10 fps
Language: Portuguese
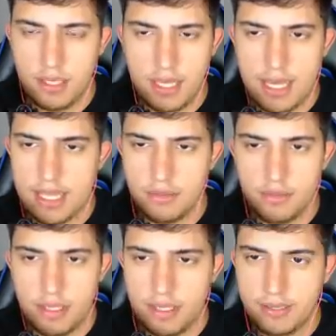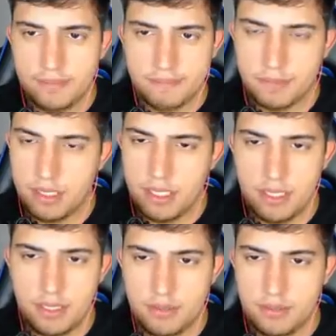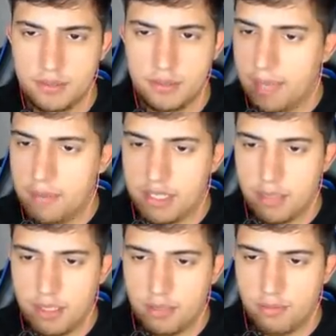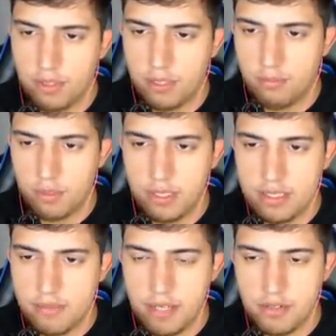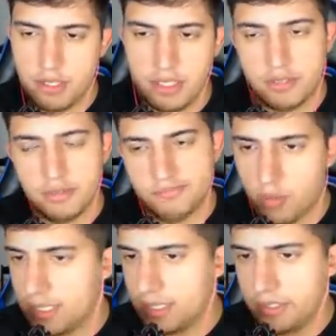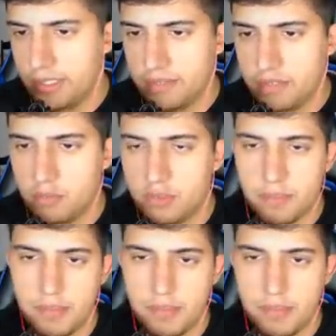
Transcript: Adrien não. A Gambit também não foi tão boa nesse Major, então do lado nem valeu muito a